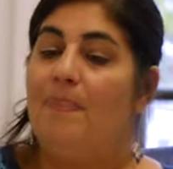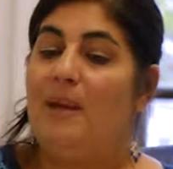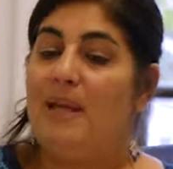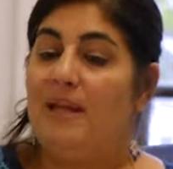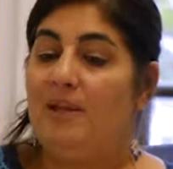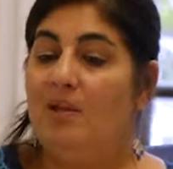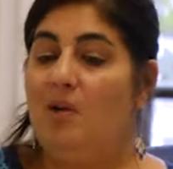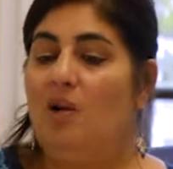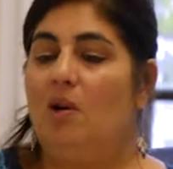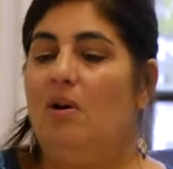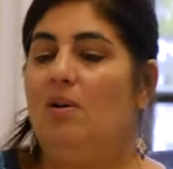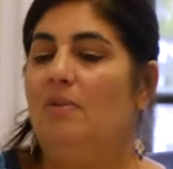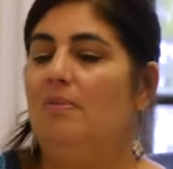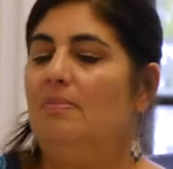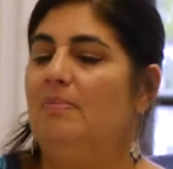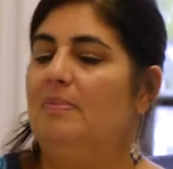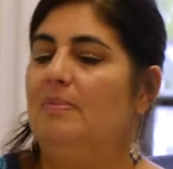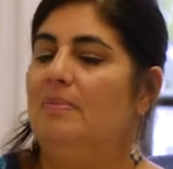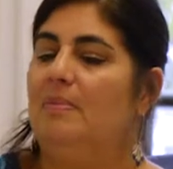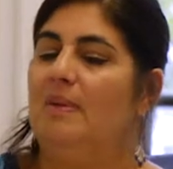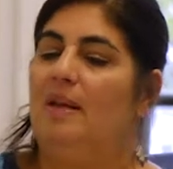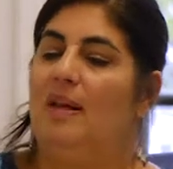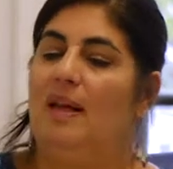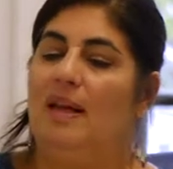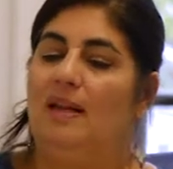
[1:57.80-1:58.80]
Pero
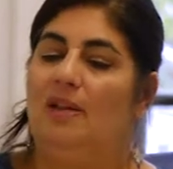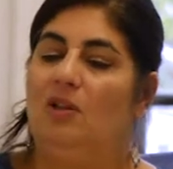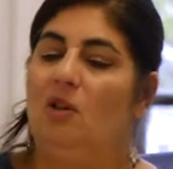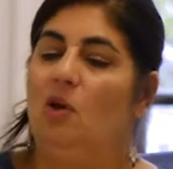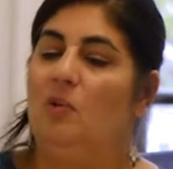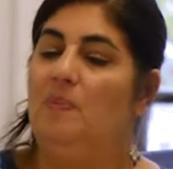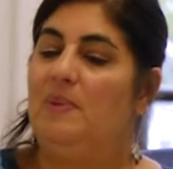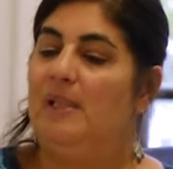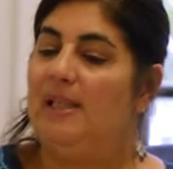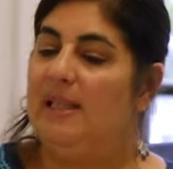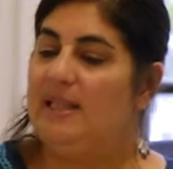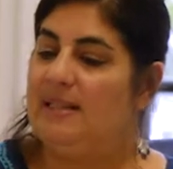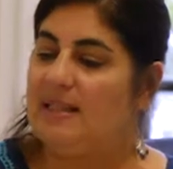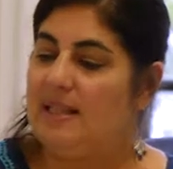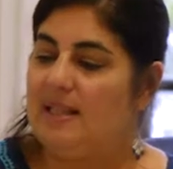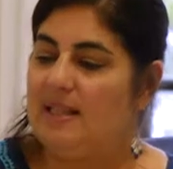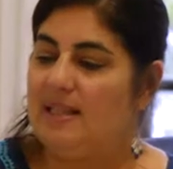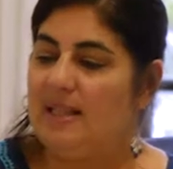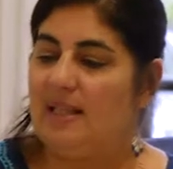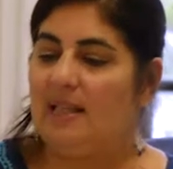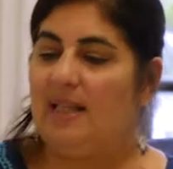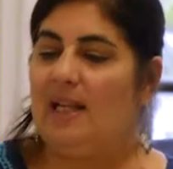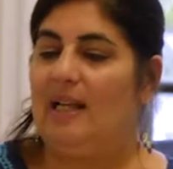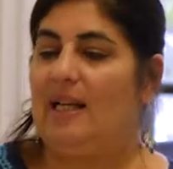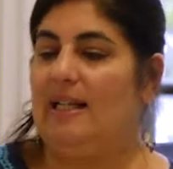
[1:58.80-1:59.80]
en
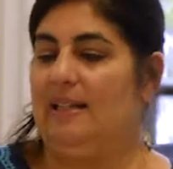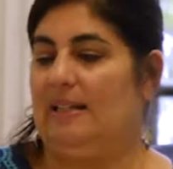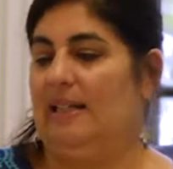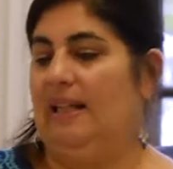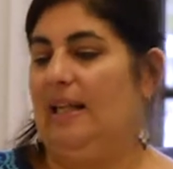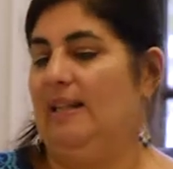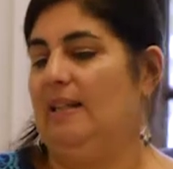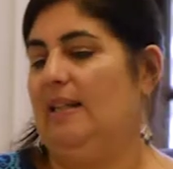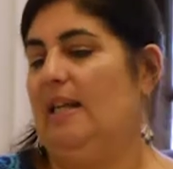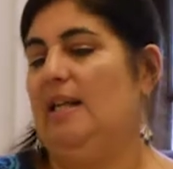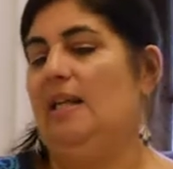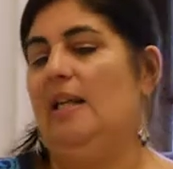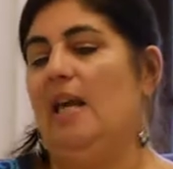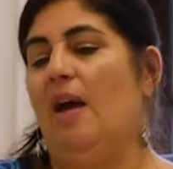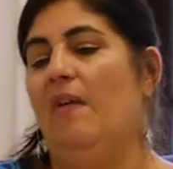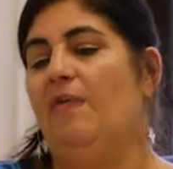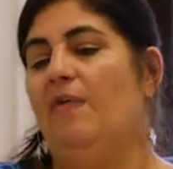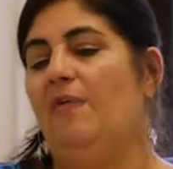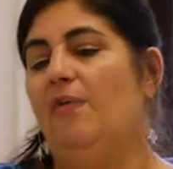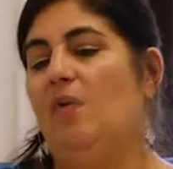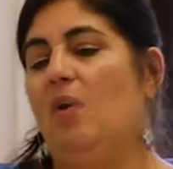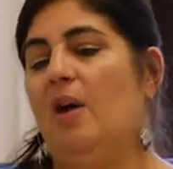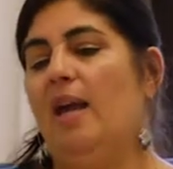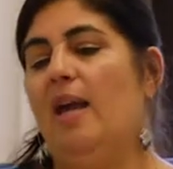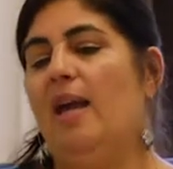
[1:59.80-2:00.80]
2017 la estrategia
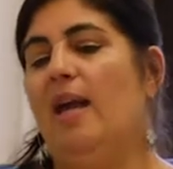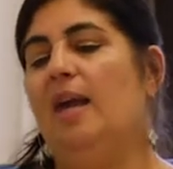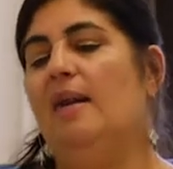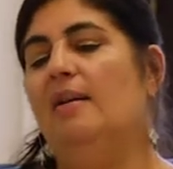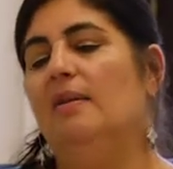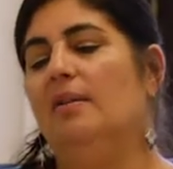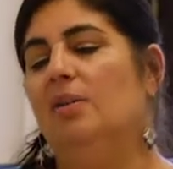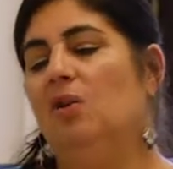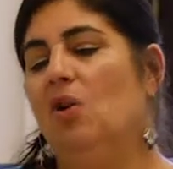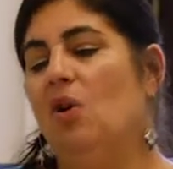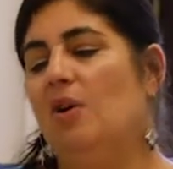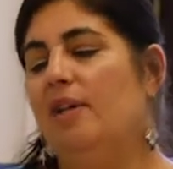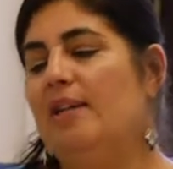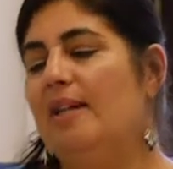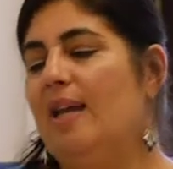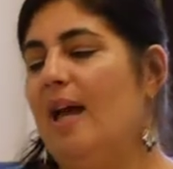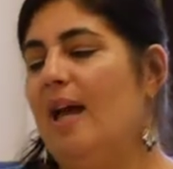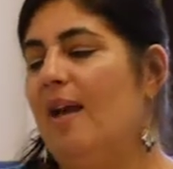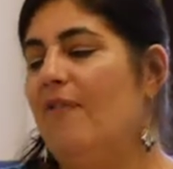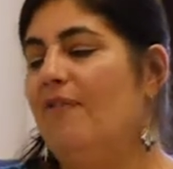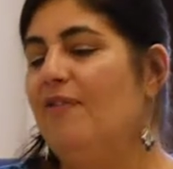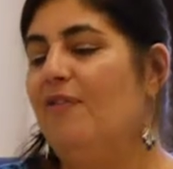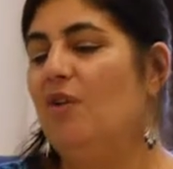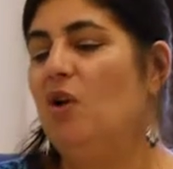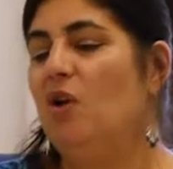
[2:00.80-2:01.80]
fue no ir a